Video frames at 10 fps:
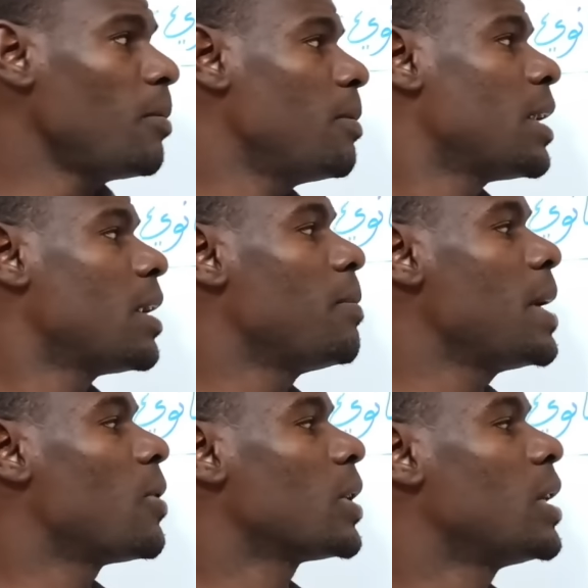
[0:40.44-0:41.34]
من
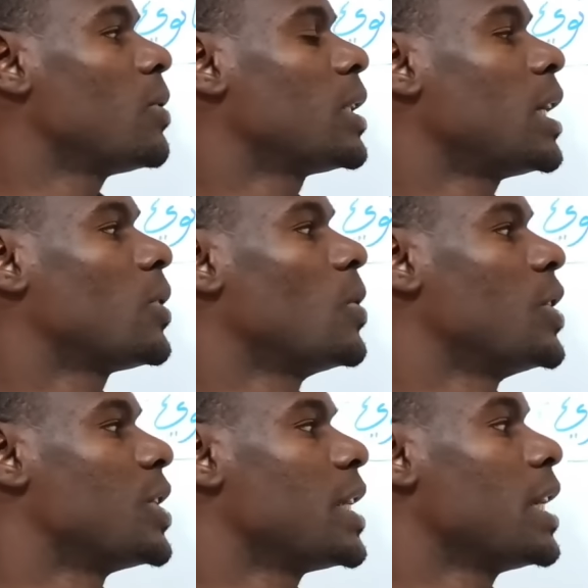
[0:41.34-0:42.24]
132
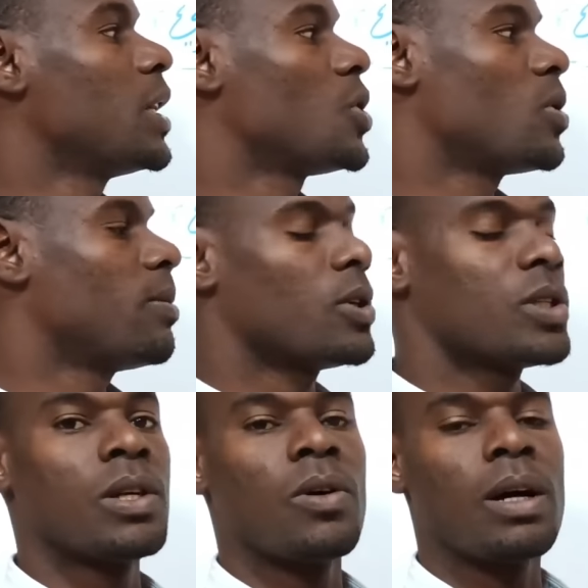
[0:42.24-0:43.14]
هجرية إلى
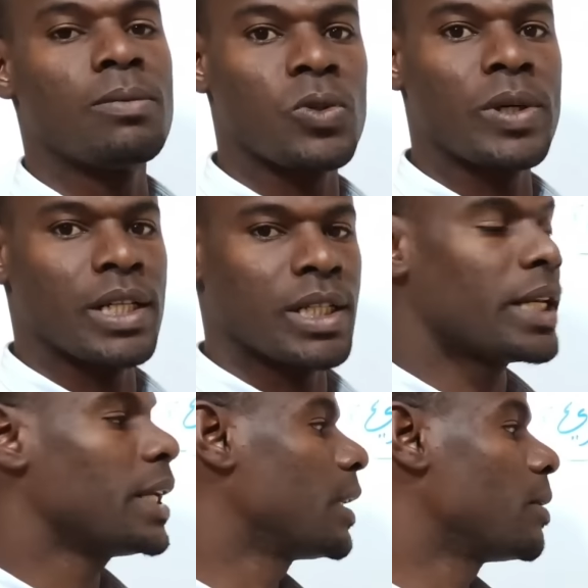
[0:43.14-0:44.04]
656
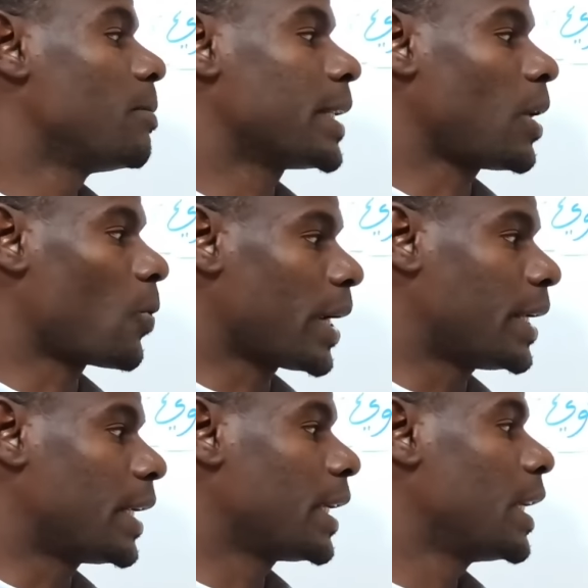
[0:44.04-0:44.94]
هجري
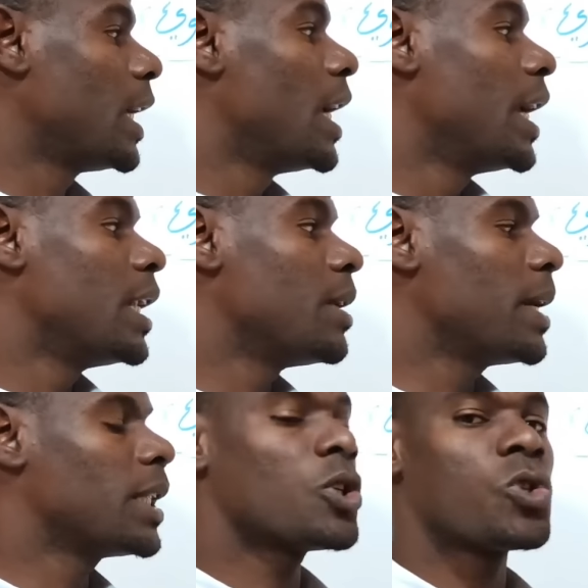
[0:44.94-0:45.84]
بطورين
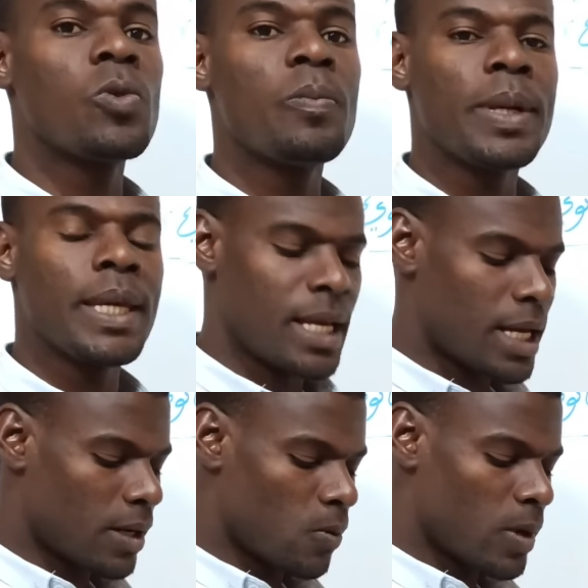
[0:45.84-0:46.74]
لماذا سمي
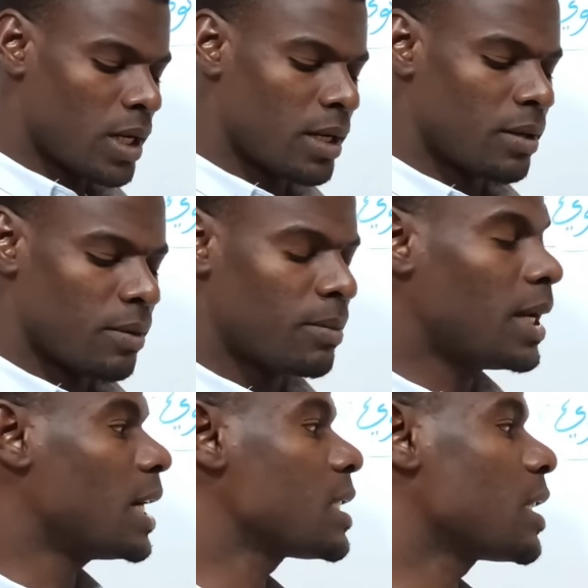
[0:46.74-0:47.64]
أولا
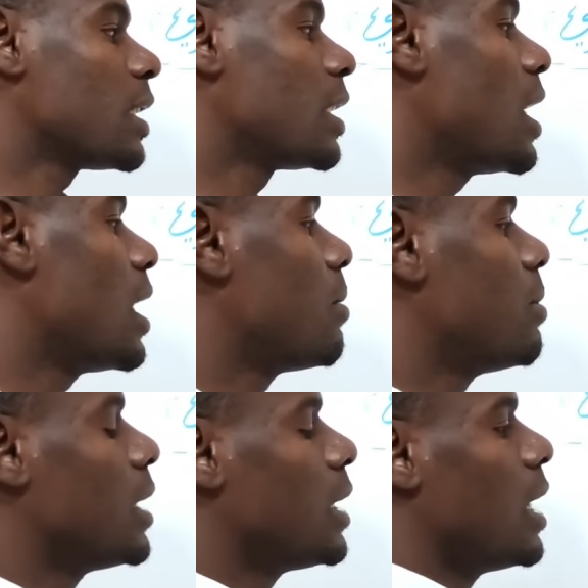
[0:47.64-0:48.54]
بالعصر
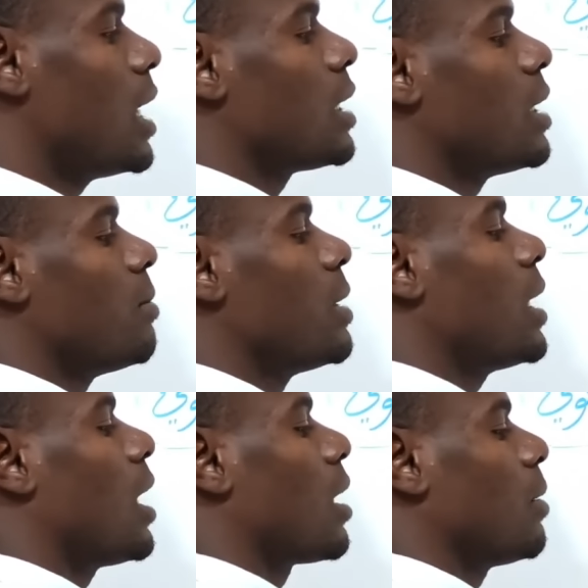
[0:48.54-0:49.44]
الذهبي للأدب
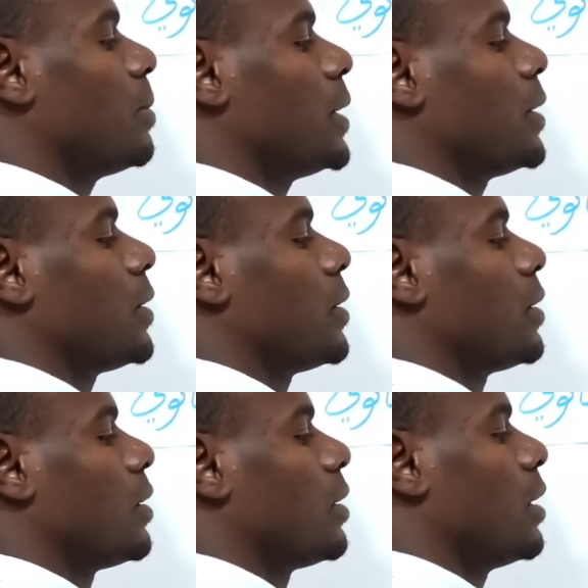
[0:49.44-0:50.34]
العربي
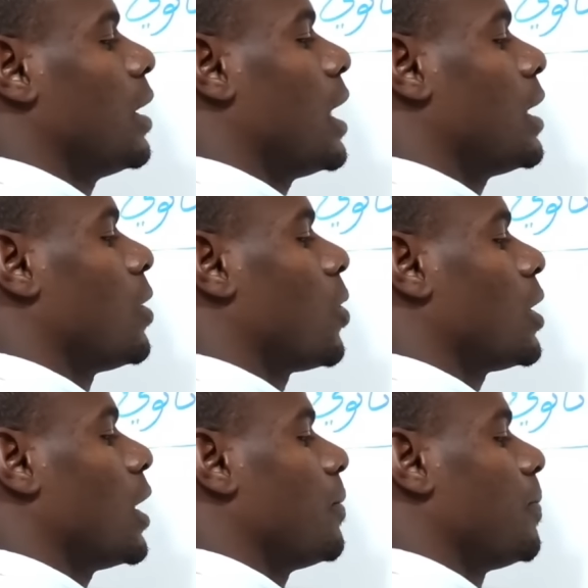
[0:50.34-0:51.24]
هذه نقطة